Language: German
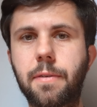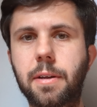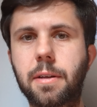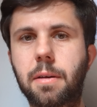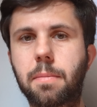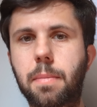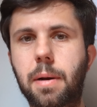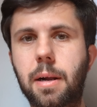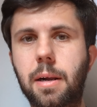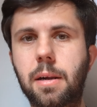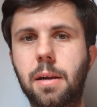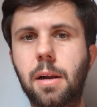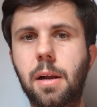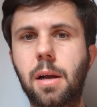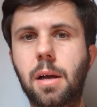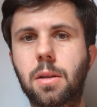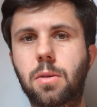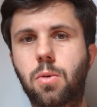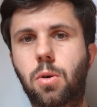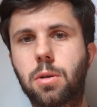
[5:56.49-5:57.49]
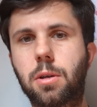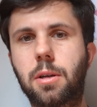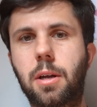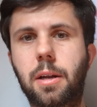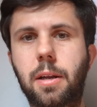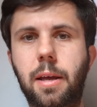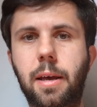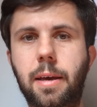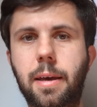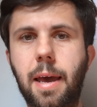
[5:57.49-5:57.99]
wenn ihr mal dort in
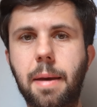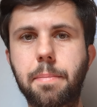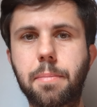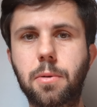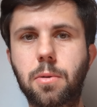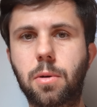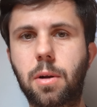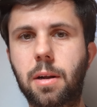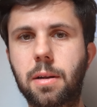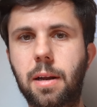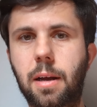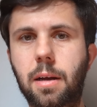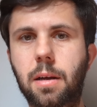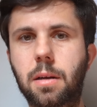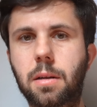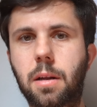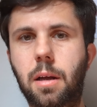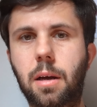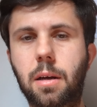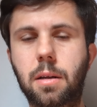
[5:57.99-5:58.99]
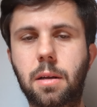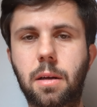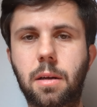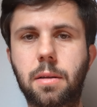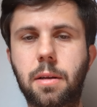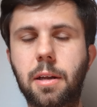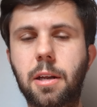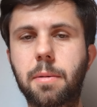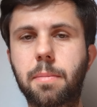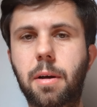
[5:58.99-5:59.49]
der Nähe campt oder nach, nach
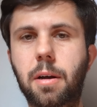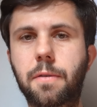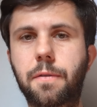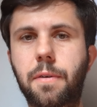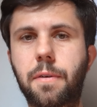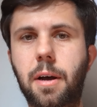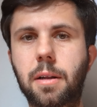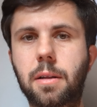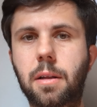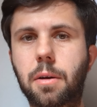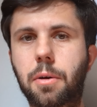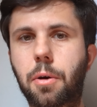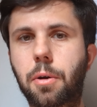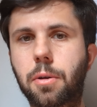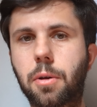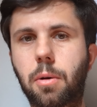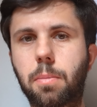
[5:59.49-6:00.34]
äh, Dänemark fahrt, dann könnt